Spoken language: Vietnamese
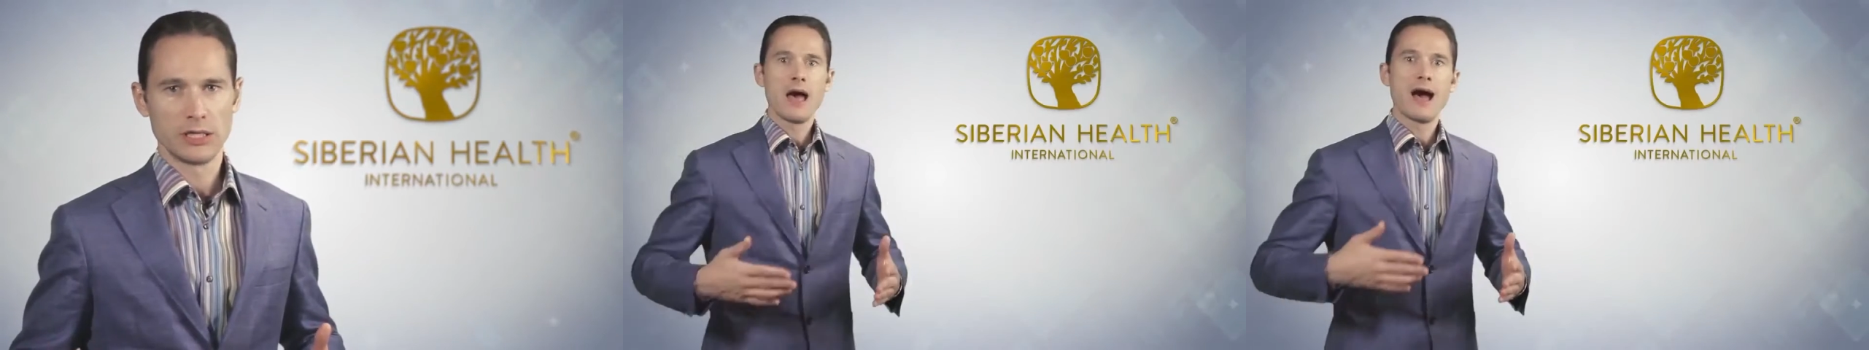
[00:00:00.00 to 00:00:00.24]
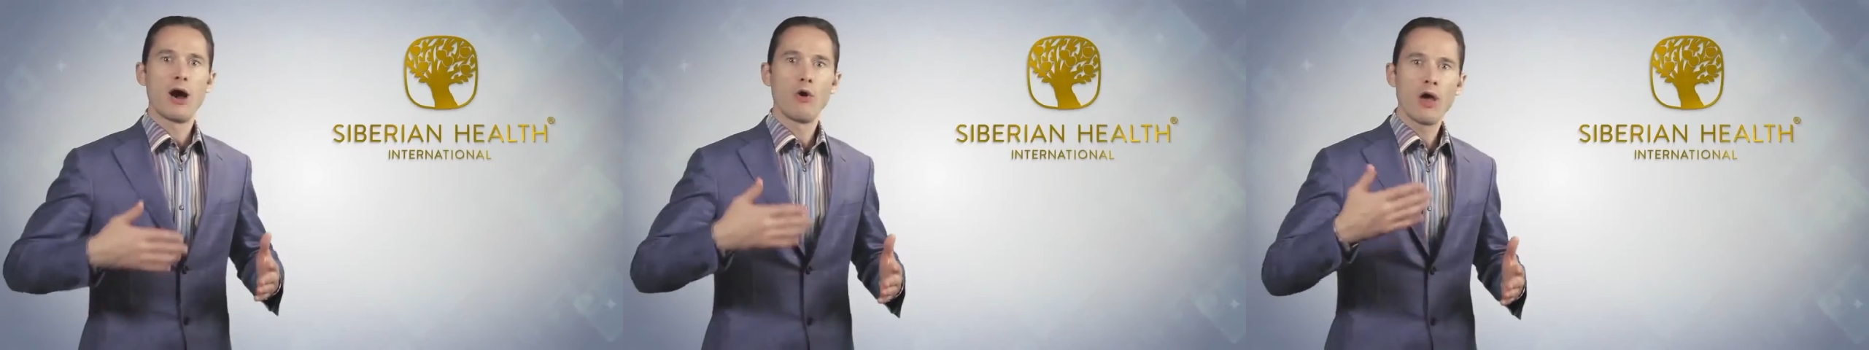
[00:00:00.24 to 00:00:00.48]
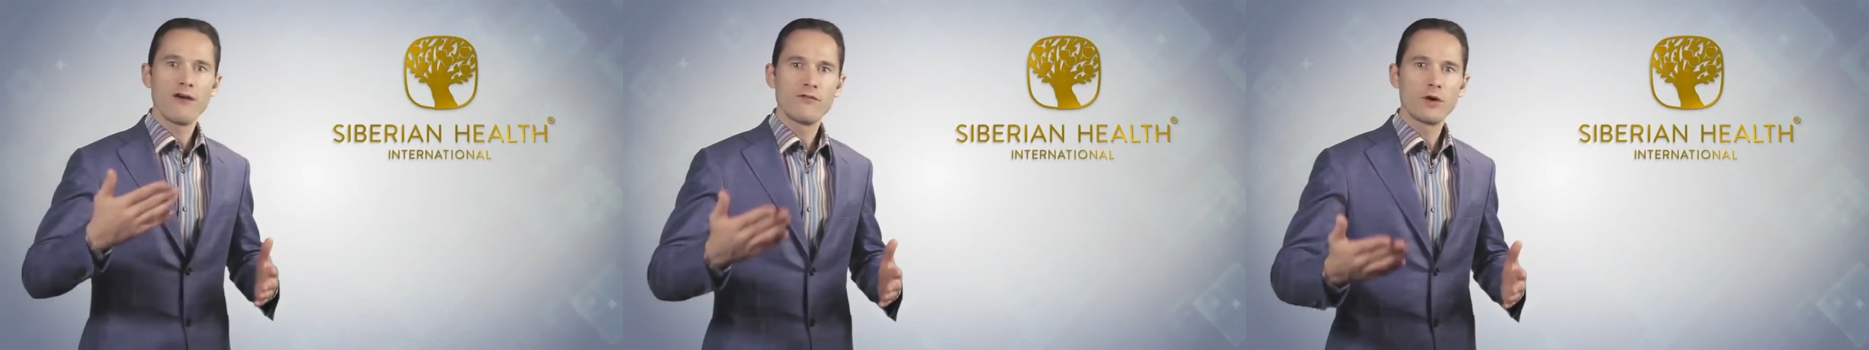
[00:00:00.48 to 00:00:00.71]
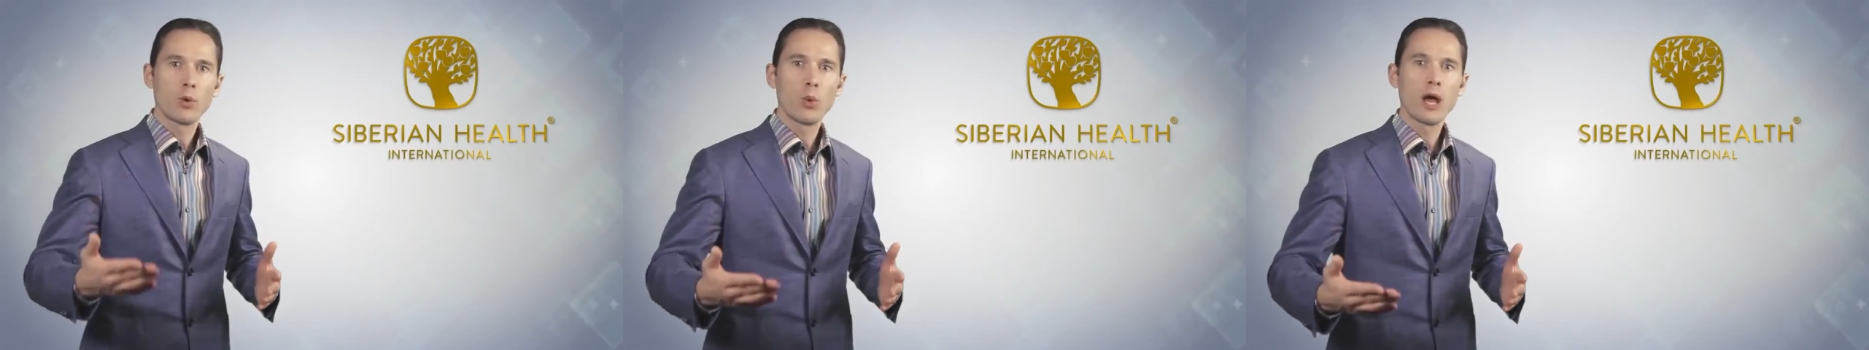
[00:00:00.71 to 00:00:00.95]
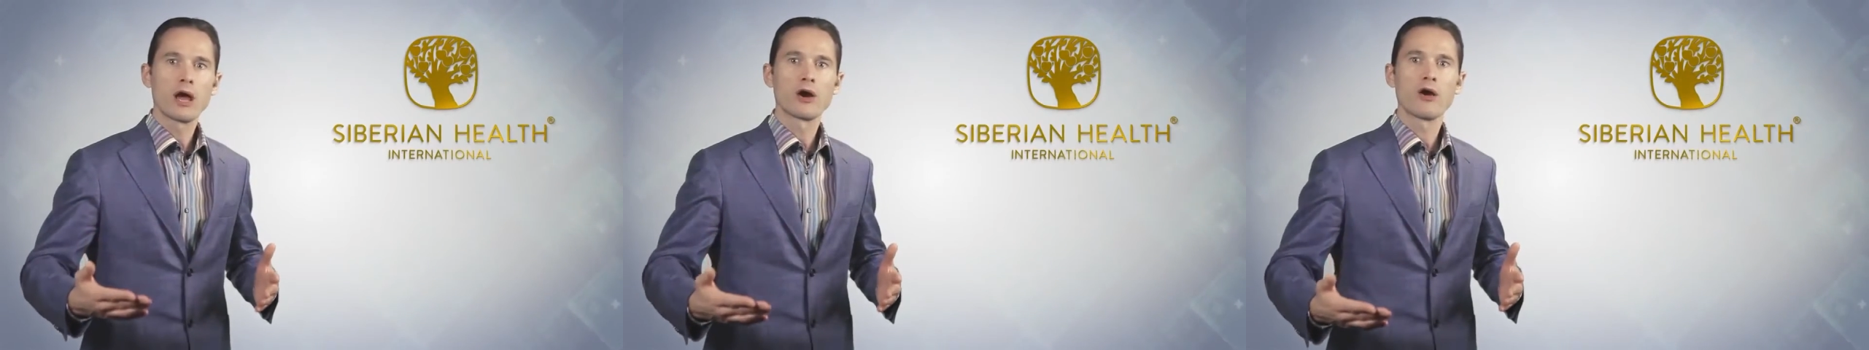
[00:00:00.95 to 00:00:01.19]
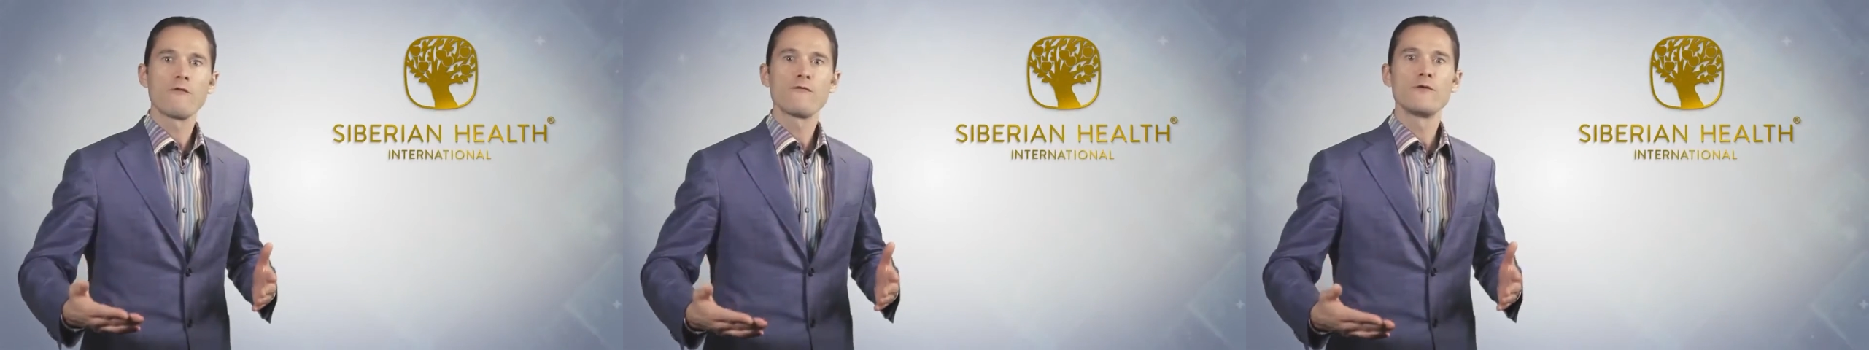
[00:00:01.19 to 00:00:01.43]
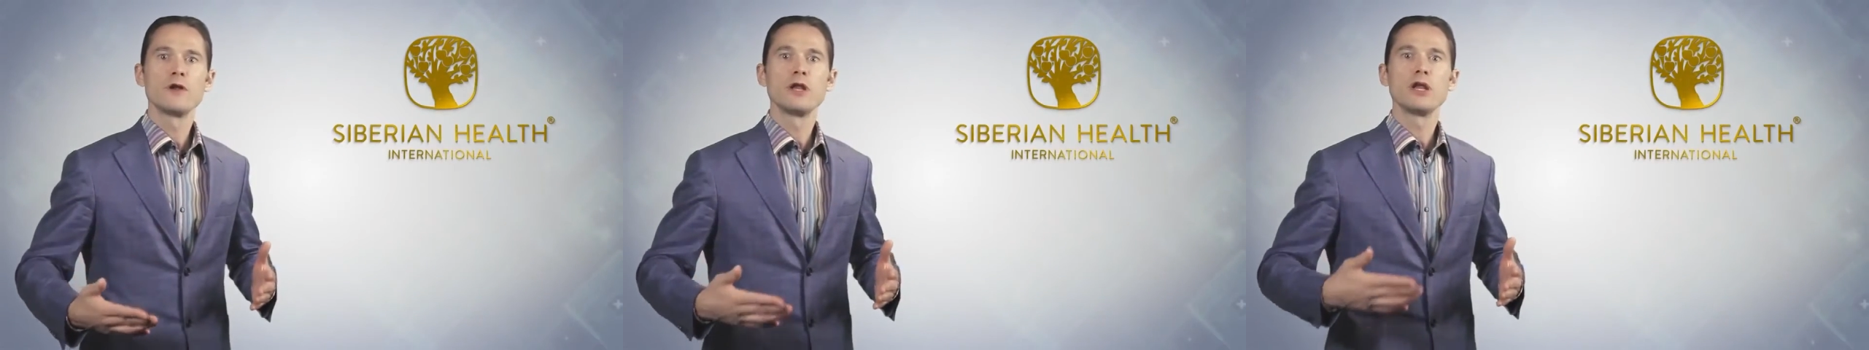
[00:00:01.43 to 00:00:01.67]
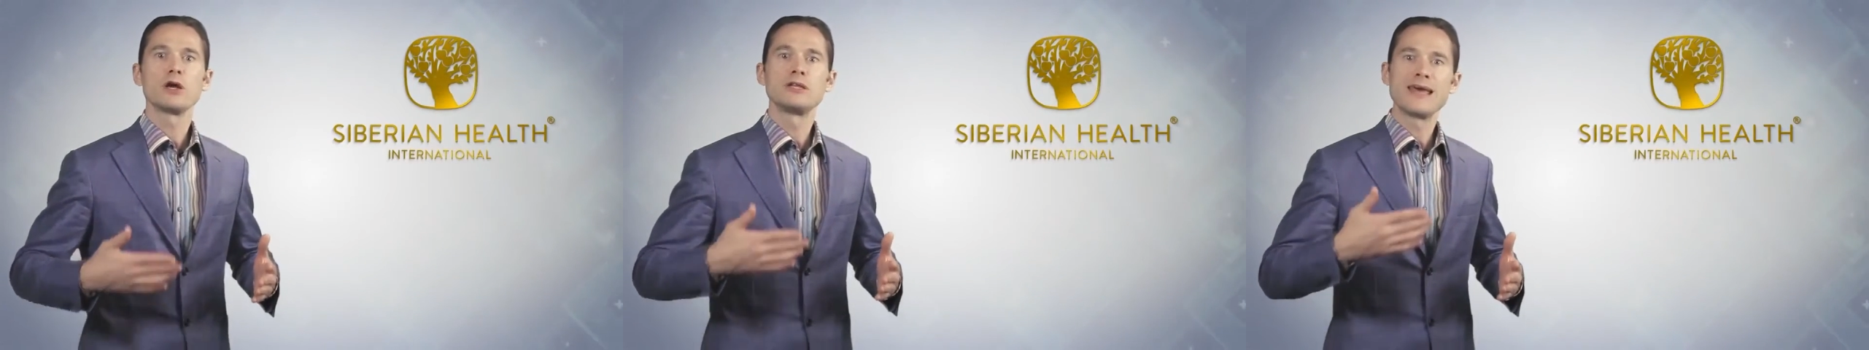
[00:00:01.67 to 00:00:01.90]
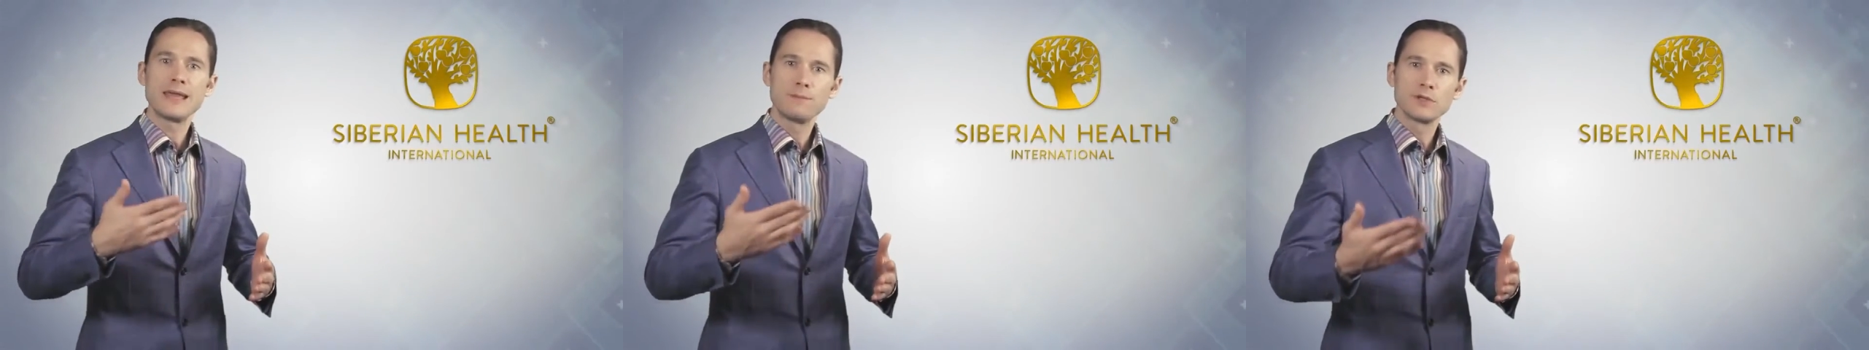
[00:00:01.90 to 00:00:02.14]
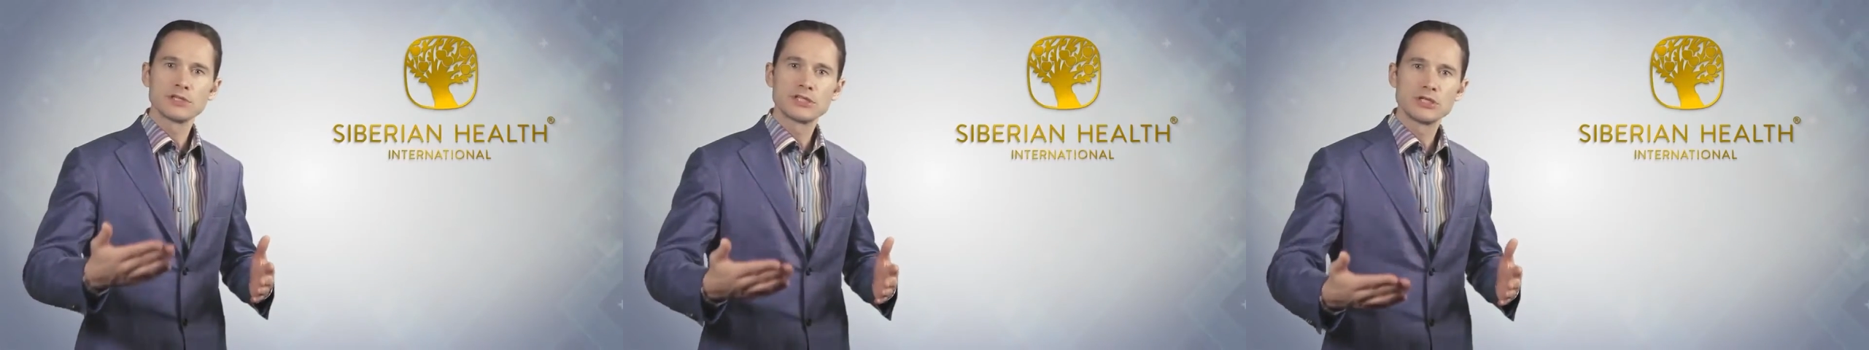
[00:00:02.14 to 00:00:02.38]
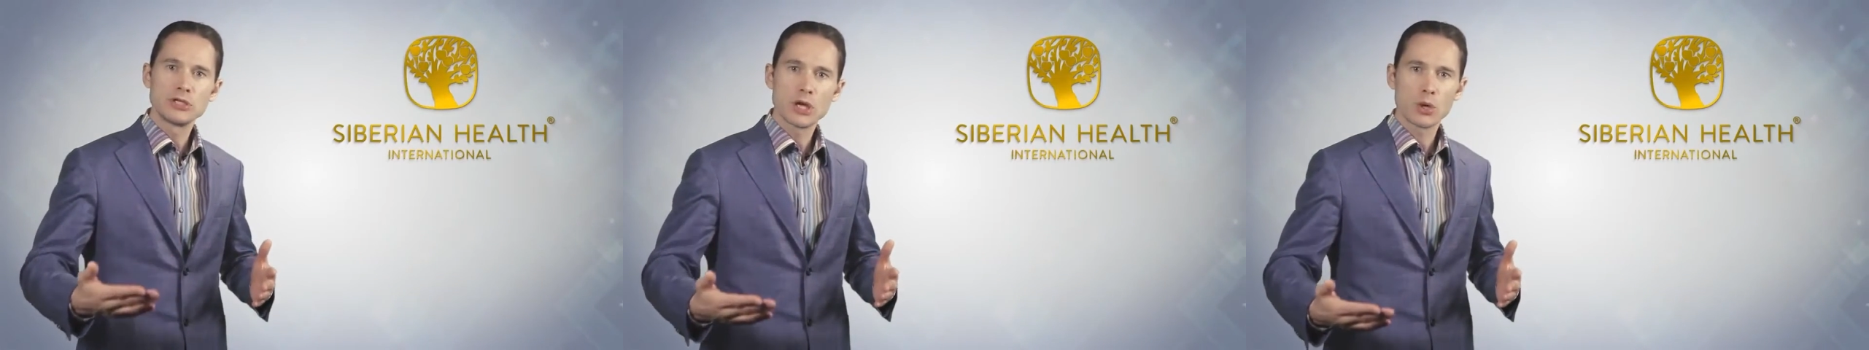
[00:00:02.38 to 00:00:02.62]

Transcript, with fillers: Tuy nhiên, chúng ta không được cảnh báo về nó cho đến